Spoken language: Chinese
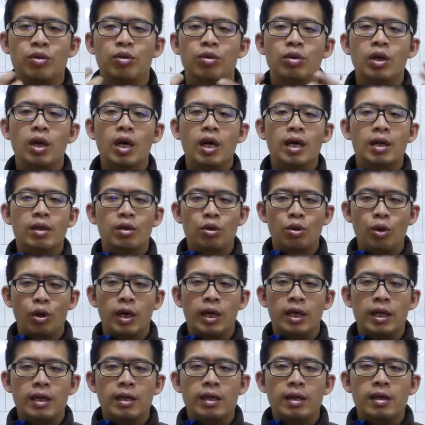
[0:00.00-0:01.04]
于
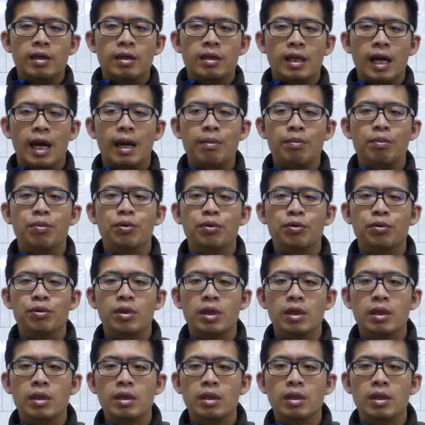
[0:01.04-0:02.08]
对汤普
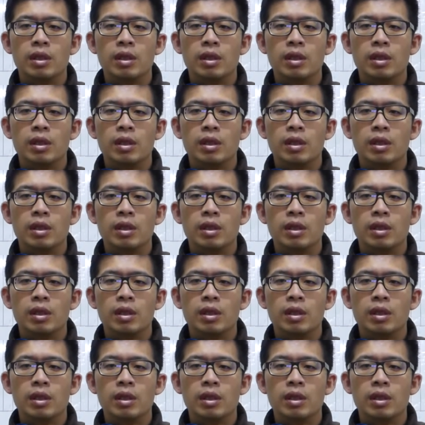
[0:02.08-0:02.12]
森、